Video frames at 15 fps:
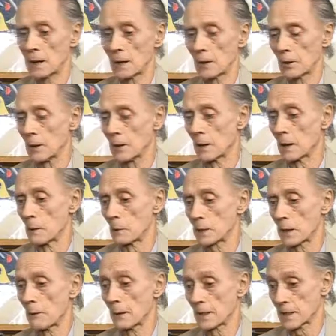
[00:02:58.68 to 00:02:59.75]
Lo
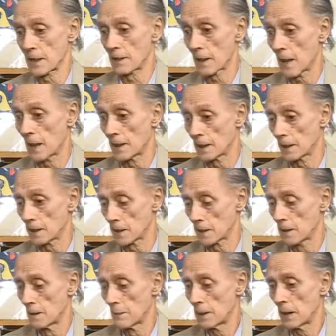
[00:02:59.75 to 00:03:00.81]
tenemos a
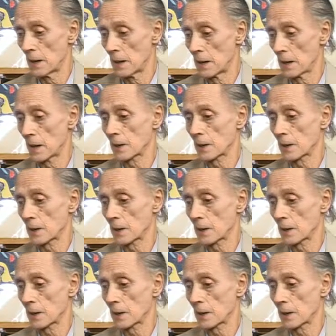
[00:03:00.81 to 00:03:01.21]
Valladares, eh,